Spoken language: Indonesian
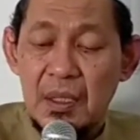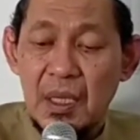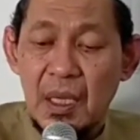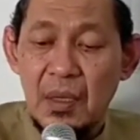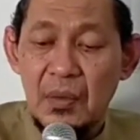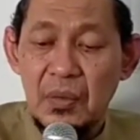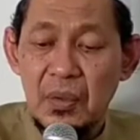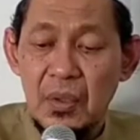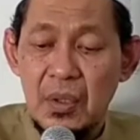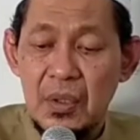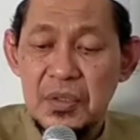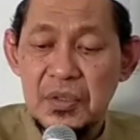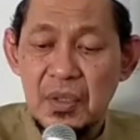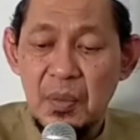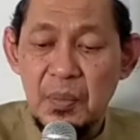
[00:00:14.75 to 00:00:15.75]

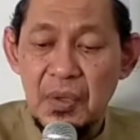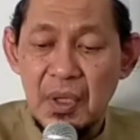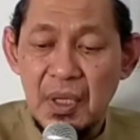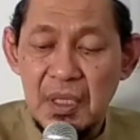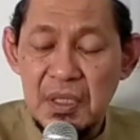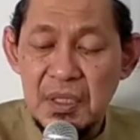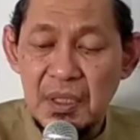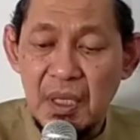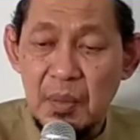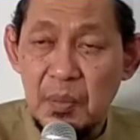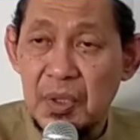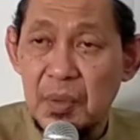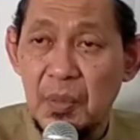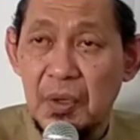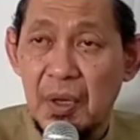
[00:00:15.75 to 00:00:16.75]
Dawuh sapa Kanjeng
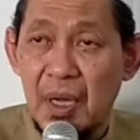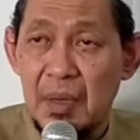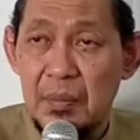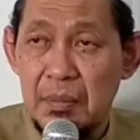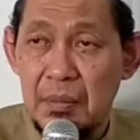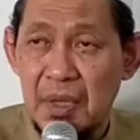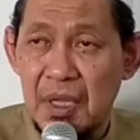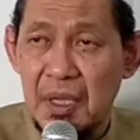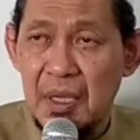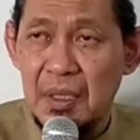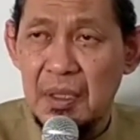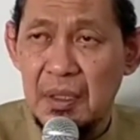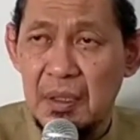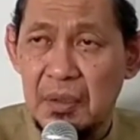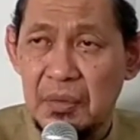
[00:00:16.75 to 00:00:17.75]
Nabi
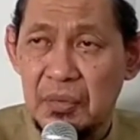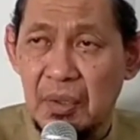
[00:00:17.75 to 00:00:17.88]
Muhammad